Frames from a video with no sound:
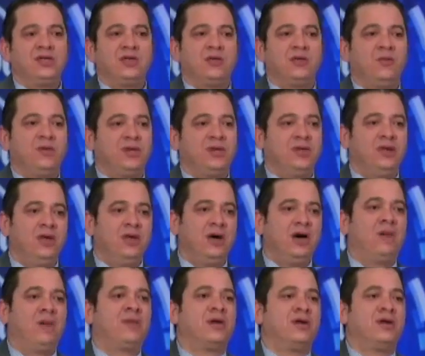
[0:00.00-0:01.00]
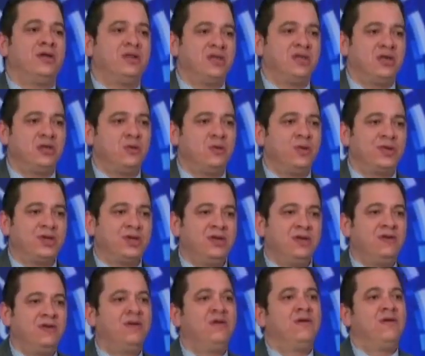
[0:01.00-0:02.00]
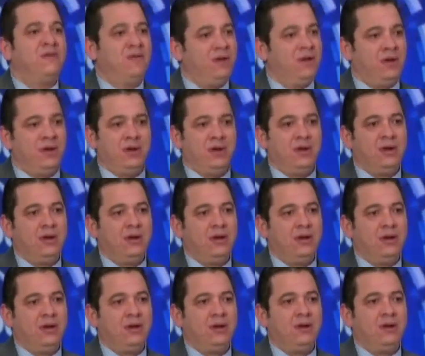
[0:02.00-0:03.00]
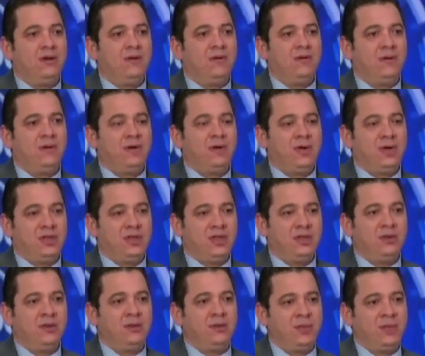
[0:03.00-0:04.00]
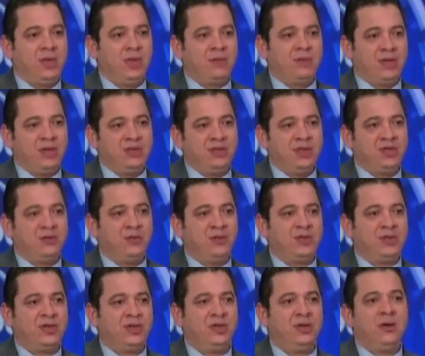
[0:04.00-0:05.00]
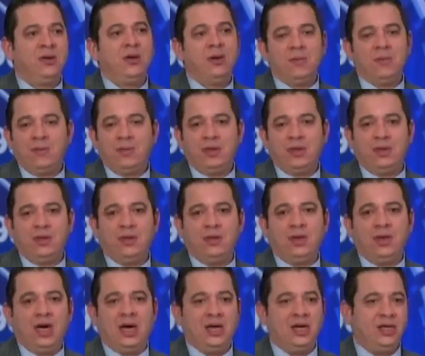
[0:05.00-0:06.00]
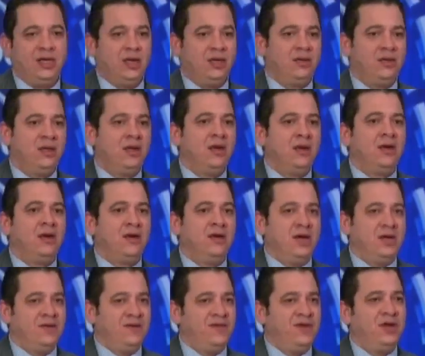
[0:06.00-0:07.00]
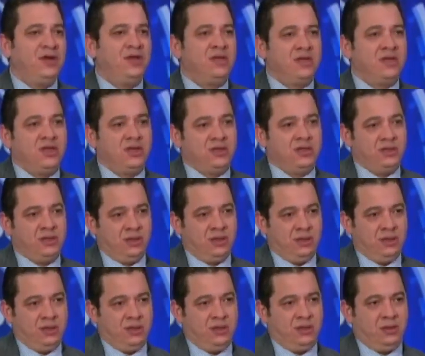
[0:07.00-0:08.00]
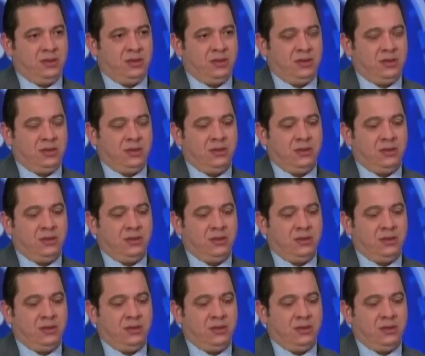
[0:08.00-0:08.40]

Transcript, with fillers: الوطنيه عبر الانتاج الوطني آه، يعني عبر الانتاج الوطني حاليا يعني فيه انتاج آه،